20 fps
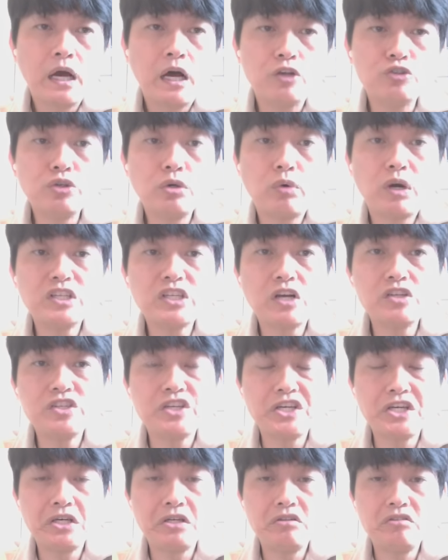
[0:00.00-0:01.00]
哦，所以王小
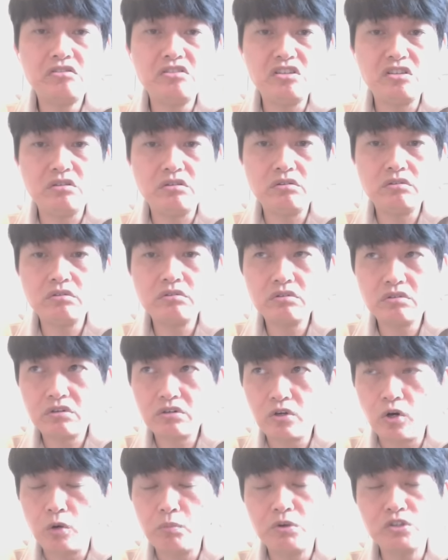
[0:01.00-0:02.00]
姐你
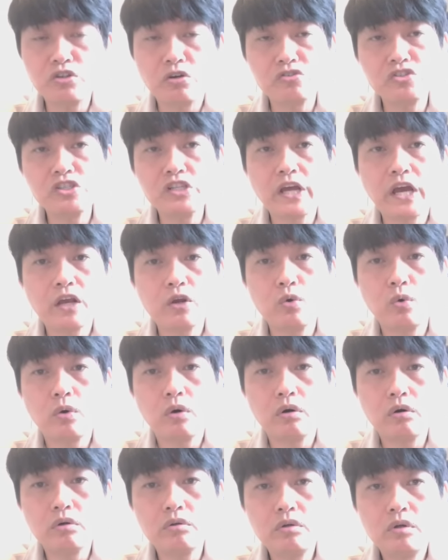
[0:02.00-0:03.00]
跟我们重新来
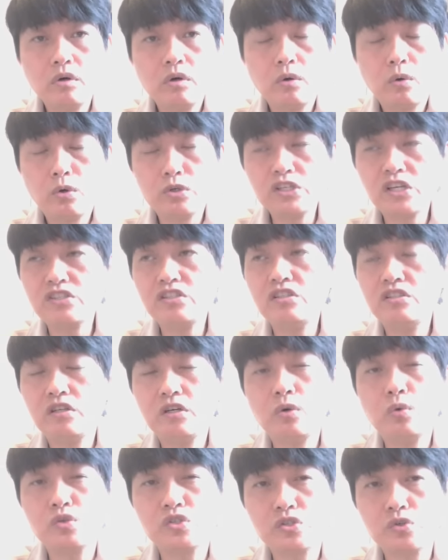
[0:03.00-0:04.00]
过，我相信你
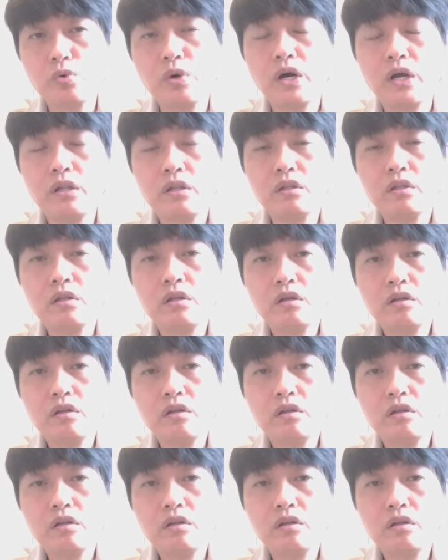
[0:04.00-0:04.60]
的五十万，